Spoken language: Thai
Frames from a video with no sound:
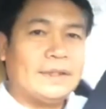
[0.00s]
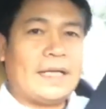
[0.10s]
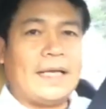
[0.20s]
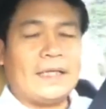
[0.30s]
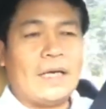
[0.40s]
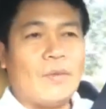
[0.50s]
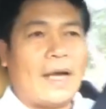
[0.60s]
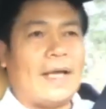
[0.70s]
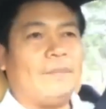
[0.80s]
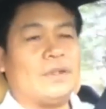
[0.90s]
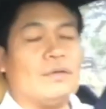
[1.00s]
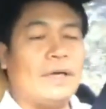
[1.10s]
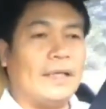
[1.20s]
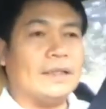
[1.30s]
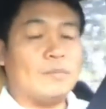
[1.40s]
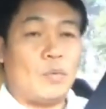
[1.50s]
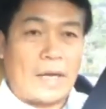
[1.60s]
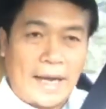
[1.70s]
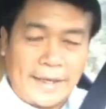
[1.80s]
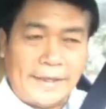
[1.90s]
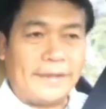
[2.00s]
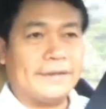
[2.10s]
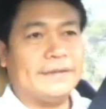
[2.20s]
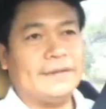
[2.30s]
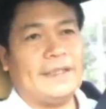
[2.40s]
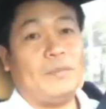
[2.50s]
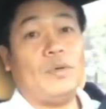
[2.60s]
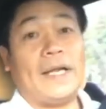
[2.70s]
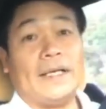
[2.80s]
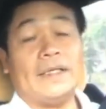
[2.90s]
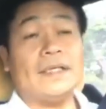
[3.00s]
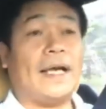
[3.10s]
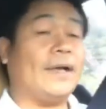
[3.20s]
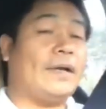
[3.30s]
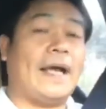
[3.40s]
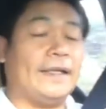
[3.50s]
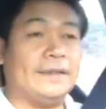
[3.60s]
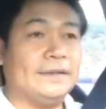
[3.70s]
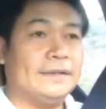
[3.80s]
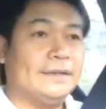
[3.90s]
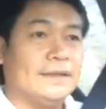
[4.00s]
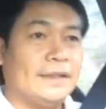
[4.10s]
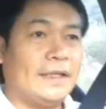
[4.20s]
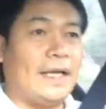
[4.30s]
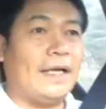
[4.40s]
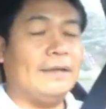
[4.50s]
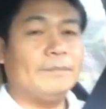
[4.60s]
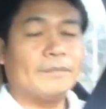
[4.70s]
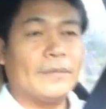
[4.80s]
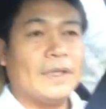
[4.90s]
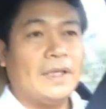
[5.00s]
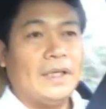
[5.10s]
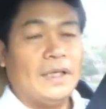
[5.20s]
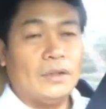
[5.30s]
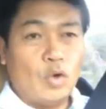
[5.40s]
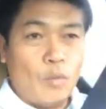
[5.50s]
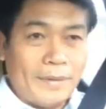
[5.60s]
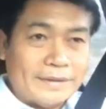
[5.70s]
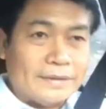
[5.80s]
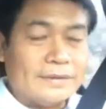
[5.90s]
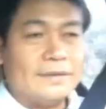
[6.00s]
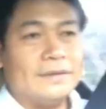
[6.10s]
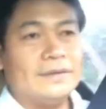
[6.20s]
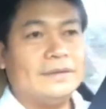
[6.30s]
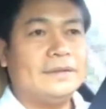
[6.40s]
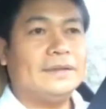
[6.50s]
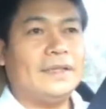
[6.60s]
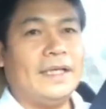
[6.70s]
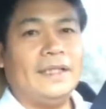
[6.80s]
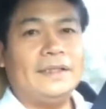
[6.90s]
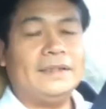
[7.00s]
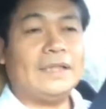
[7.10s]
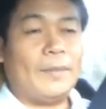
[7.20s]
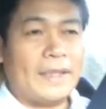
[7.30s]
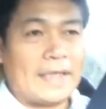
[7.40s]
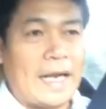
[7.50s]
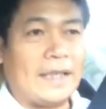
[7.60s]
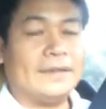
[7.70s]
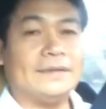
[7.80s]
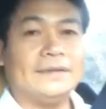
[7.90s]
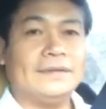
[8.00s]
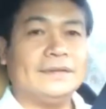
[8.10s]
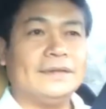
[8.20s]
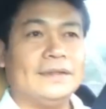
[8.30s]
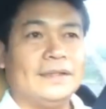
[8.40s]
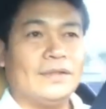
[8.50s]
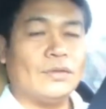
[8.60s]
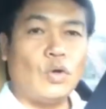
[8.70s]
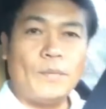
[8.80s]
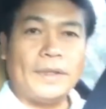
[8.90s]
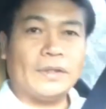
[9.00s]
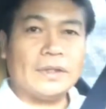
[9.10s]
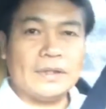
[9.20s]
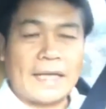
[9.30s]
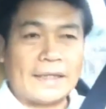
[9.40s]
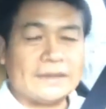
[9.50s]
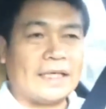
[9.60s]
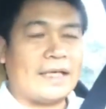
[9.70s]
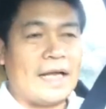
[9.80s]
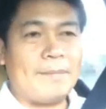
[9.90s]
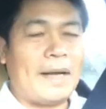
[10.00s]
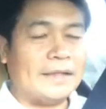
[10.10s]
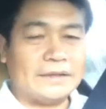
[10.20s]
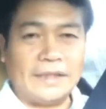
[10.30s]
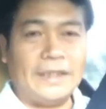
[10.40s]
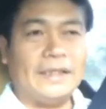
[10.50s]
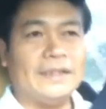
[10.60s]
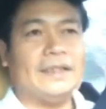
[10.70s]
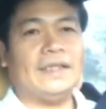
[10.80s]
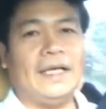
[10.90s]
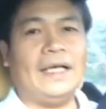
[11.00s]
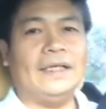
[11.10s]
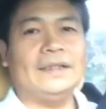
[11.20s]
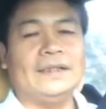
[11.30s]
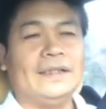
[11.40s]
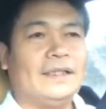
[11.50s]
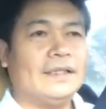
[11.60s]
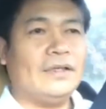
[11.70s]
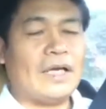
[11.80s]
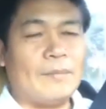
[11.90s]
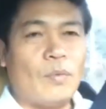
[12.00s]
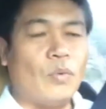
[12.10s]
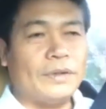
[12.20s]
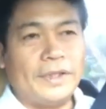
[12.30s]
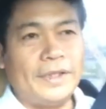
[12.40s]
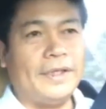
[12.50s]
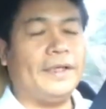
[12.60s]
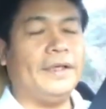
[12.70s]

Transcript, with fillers: การจะเข้าข่ายมันต้องว่าหนึ่งผู้ใดนะผู้ใดก็คือใครก็ได้นะดูหมิ่นนะเจ้าพนักงานดูหมิ่นก็คือการใส่ร้ายป้ายสีนะในคำพูดที่